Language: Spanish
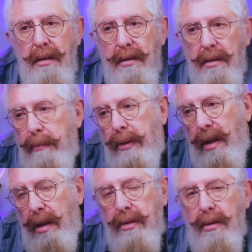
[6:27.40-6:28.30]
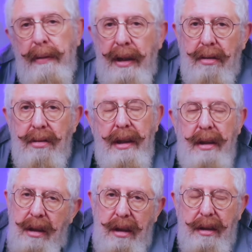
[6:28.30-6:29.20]
La mayoría de mis compañeros
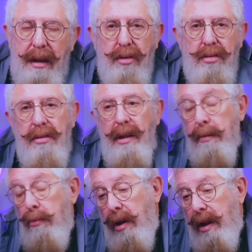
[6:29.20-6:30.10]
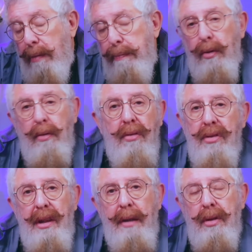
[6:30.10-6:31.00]
leninistas, yo socialdemócrata, pero
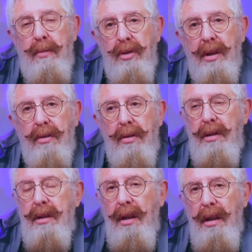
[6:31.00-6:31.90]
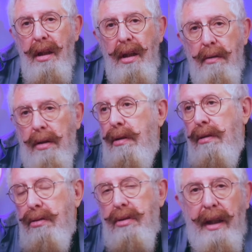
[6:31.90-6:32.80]
coincidíamos en muchas cosas. Cuando
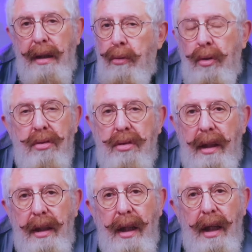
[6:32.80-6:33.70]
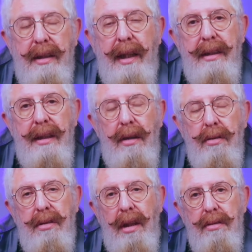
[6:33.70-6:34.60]
los terremotos hay que darles casa a
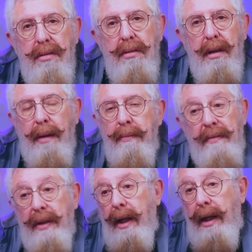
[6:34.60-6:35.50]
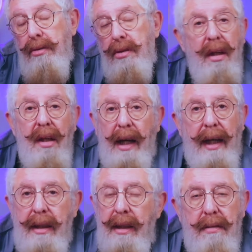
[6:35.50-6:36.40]
los, damnificados.
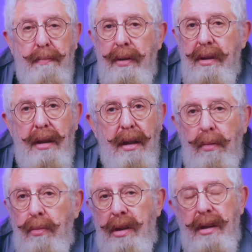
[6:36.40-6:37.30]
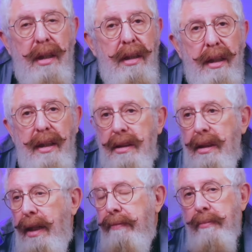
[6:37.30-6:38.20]
Allí puede ser comunista,
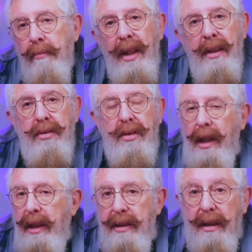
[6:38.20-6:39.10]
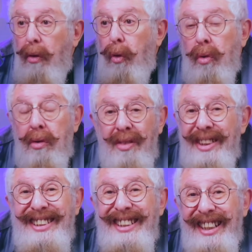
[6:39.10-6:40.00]
anarquista, socialista o,
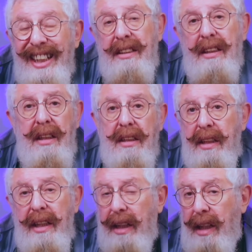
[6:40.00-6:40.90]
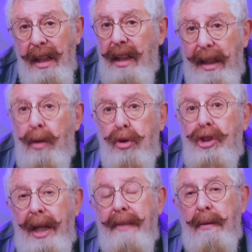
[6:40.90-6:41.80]
ni siquiera ser de izquierda y
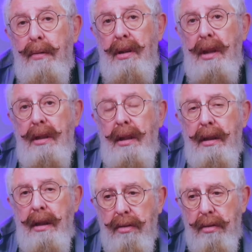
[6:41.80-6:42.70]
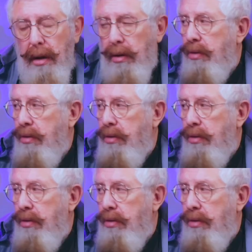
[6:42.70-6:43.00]
luchar a favor eh, de,